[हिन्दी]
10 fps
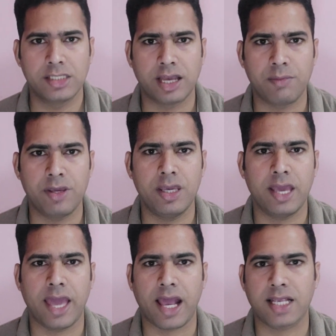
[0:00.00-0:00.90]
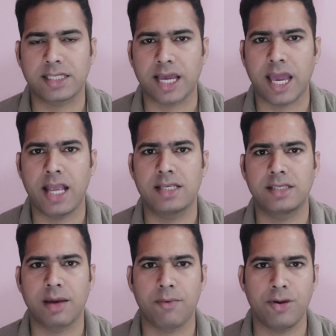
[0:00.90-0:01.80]
सभी एक्सरसाइज
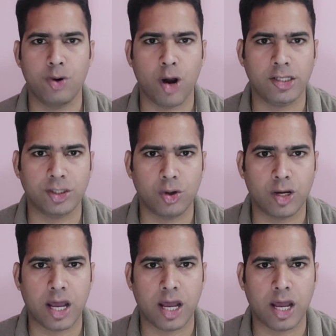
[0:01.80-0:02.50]
सभी योगासनों